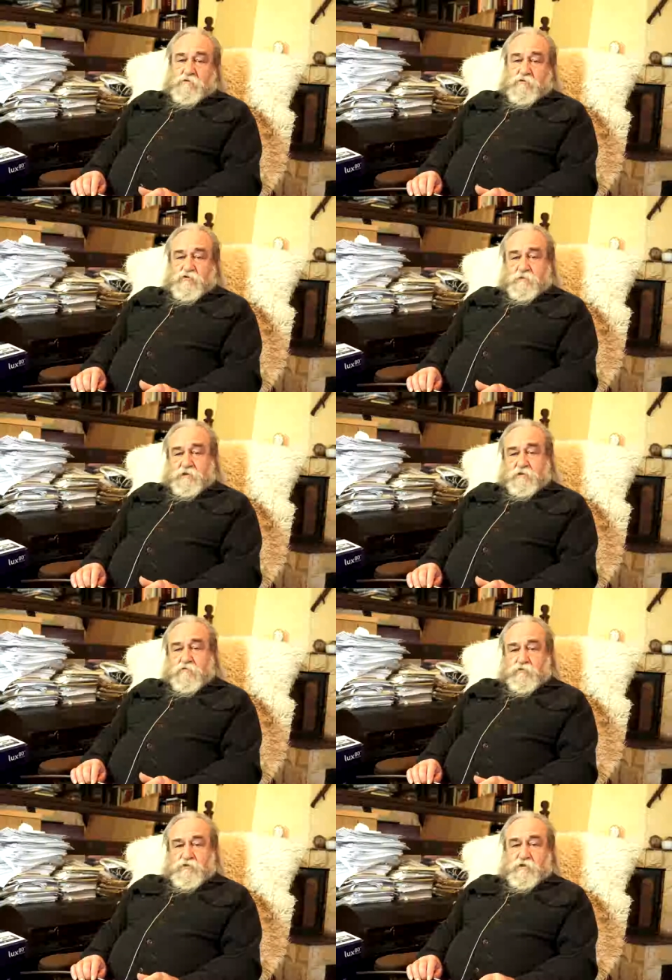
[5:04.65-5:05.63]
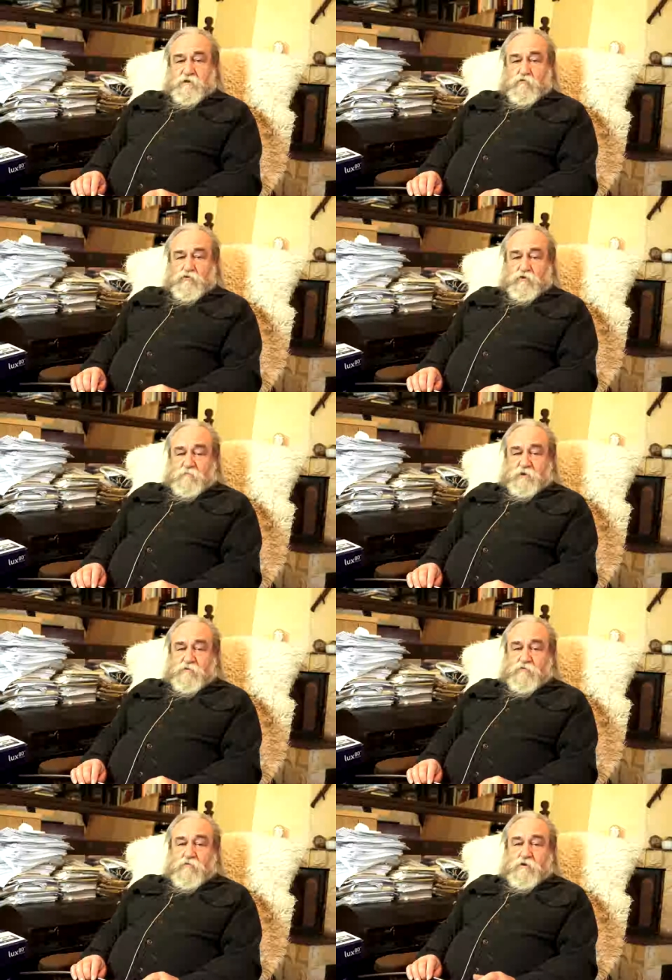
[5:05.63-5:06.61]
rozmaitego rodzaju
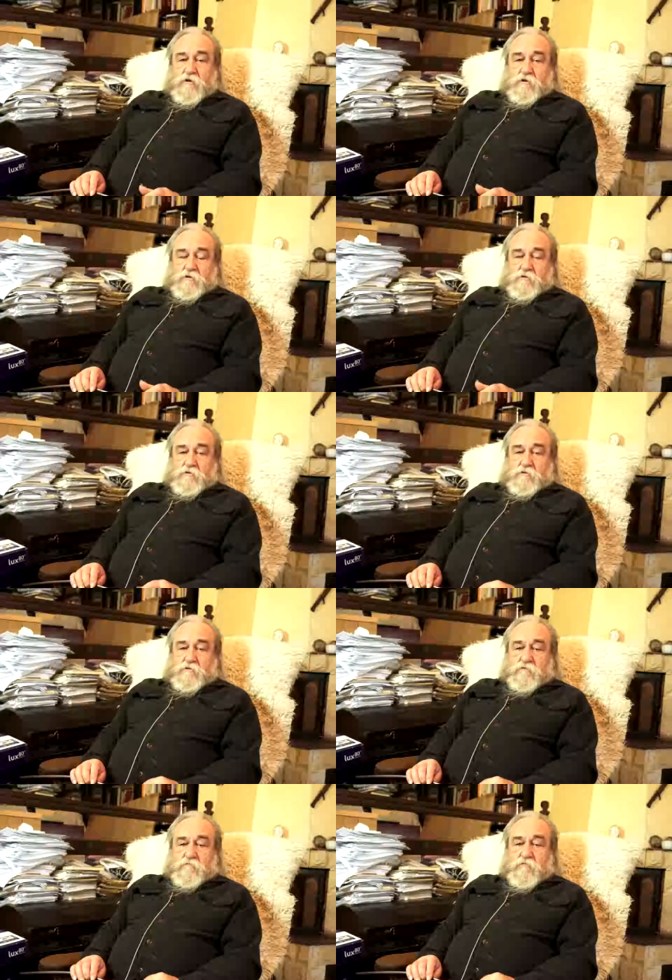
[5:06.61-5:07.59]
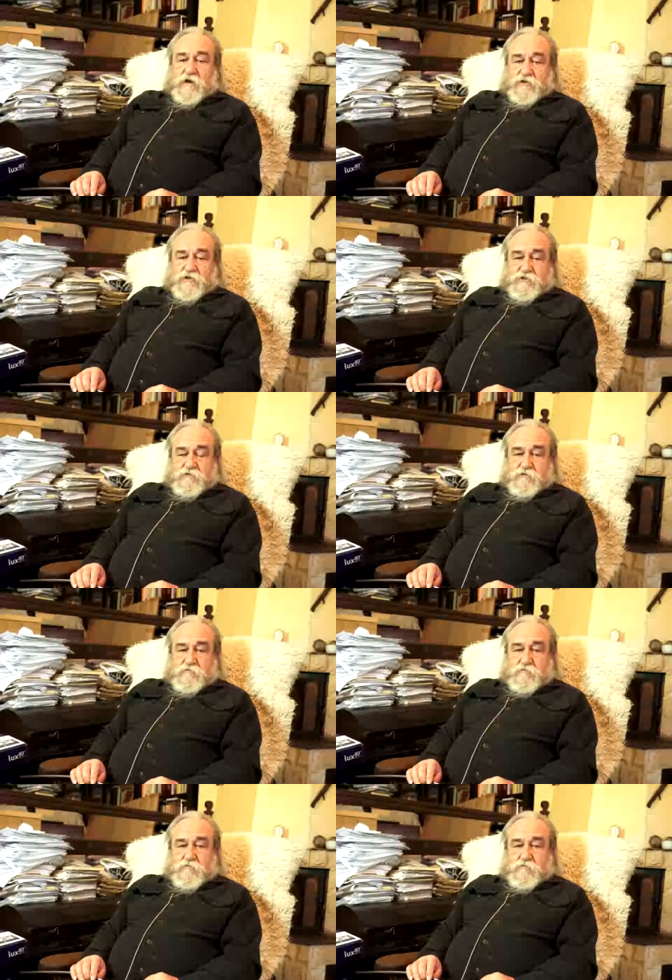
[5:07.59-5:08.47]
autoramentu yy, mężczyzn.